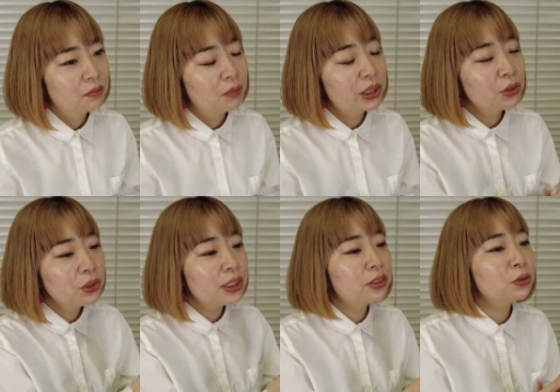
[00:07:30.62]
まあ一緒
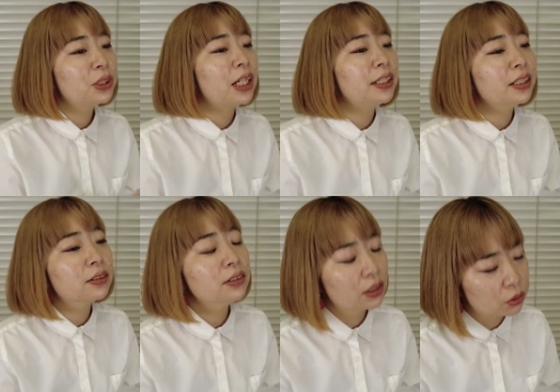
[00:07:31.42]
にすごいやりや
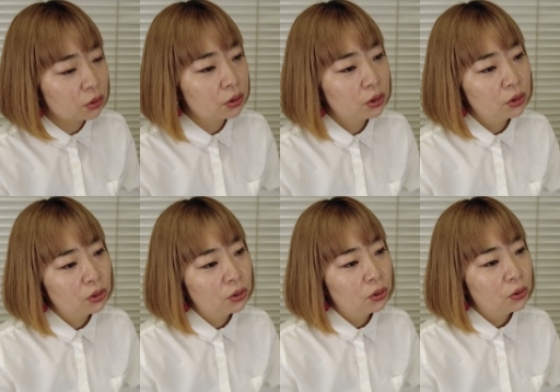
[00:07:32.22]
すいなと
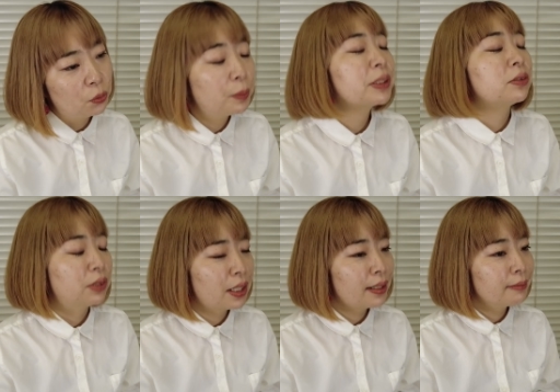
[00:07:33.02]
思いますよ
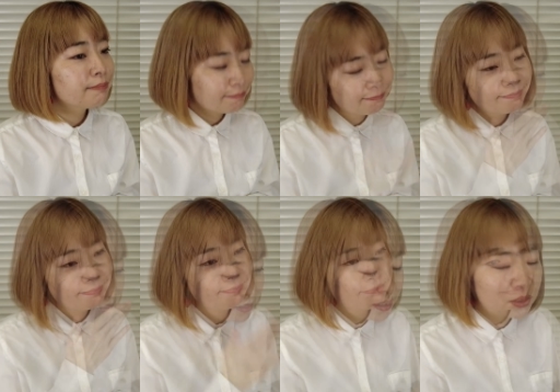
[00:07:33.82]
ね。
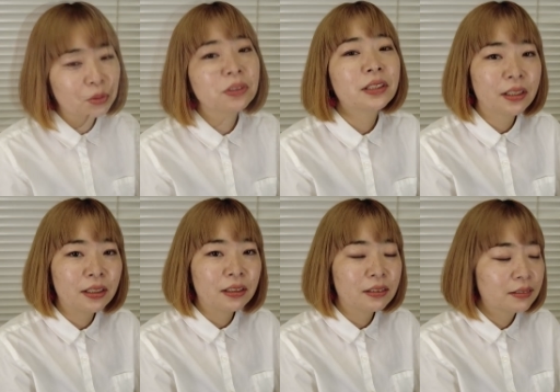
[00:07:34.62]
こんな
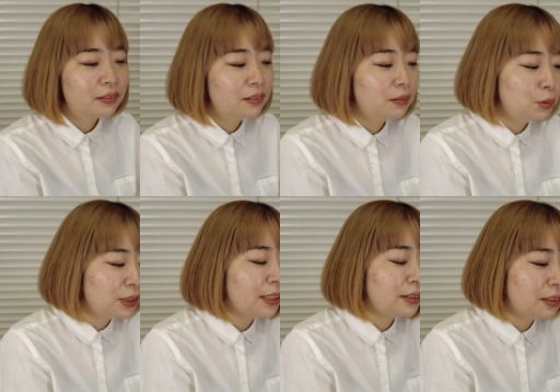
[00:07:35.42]
ね舞
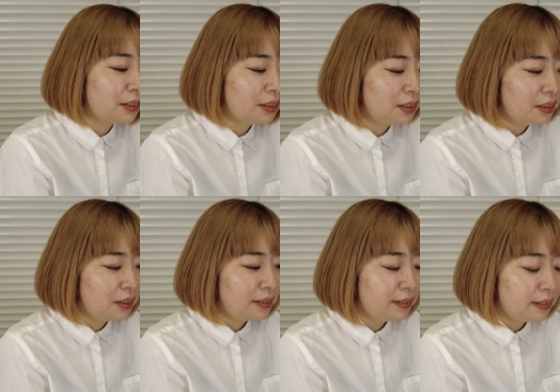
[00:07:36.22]
台ね
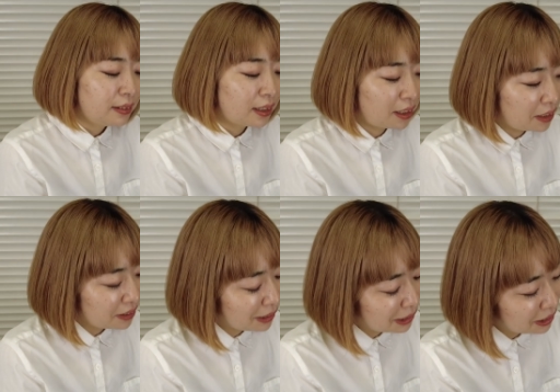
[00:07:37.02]
なか
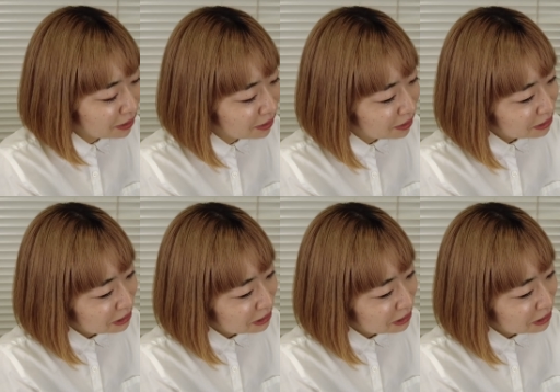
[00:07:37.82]
なか